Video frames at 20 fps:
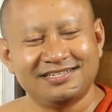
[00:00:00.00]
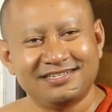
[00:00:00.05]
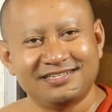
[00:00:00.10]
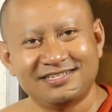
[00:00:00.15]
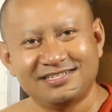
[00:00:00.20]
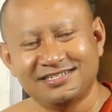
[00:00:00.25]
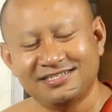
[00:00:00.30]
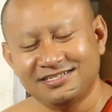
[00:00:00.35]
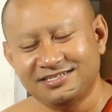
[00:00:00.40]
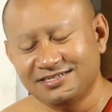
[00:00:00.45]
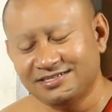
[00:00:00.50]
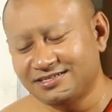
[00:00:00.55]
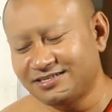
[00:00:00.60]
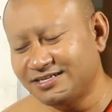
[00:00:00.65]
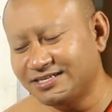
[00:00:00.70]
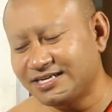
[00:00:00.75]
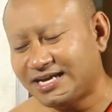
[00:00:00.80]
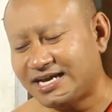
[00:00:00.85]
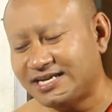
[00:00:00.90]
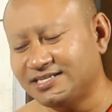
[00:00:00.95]
rừng
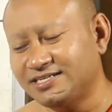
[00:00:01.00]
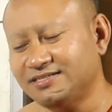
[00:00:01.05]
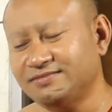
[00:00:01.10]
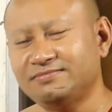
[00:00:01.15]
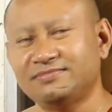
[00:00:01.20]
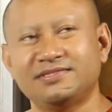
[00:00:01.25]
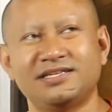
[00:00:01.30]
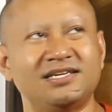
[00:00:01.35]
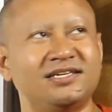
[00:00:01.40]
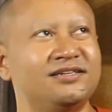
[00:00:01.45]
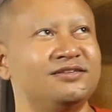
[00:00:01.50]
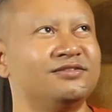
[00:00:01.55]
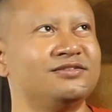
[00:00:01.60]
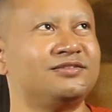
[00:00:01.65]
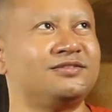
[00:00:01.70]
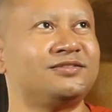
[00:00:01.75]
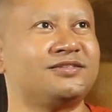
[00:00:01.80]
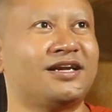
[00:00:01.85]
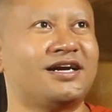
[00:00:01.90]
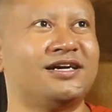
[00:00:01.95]
rồi ngày nếu mình đứt đôi
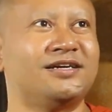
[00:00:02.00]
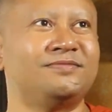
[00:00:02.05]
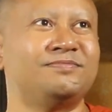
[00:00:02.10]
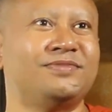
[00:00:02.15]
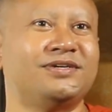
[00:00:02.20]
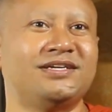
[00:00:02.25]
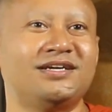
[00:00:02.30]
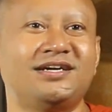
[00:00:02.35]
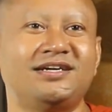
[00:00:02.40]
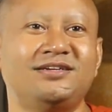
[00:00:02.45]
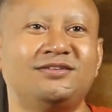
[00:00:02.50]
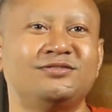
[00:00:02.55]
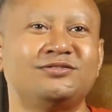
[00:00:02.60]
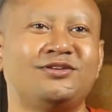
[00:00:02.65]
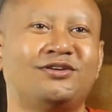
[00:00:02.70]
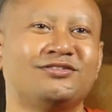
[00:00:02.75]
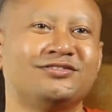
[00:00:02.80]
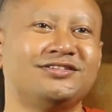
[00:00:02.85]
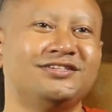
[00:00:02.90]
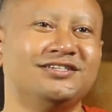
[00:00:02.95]
tràn bây giờ nó
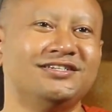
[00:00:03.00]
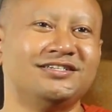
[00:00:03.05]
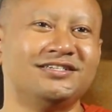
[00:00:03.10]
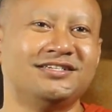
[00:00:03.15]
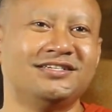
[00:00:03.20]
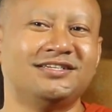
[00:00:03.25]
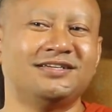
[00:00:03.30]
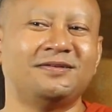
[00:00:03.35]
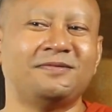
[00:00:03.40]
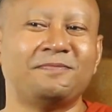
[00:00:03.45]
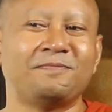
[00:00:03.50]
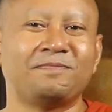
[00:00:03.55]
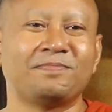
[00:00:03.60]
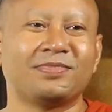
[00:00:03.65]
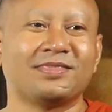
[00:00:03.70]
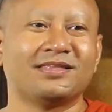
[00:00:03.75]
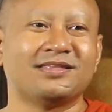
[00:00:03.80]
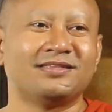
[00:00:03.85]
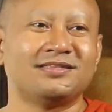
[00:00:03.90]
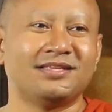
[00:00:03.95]
sọc giường á
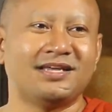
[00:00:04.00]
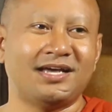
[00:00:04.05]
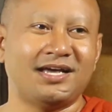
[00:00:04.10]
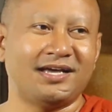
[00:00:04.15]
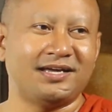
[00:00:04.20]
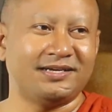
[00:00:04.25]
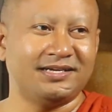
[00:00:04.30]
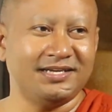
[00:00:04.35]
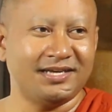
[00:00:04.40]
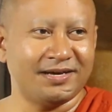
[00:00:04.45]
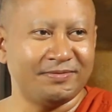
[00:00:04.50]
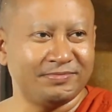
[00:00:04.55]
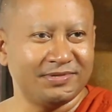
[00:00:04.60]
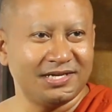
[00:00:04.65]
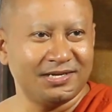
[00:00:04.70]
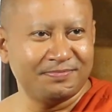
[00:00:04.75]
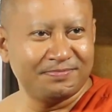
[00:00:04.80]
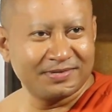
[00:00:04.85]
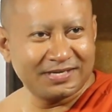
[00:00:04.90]
nè nè mình đứt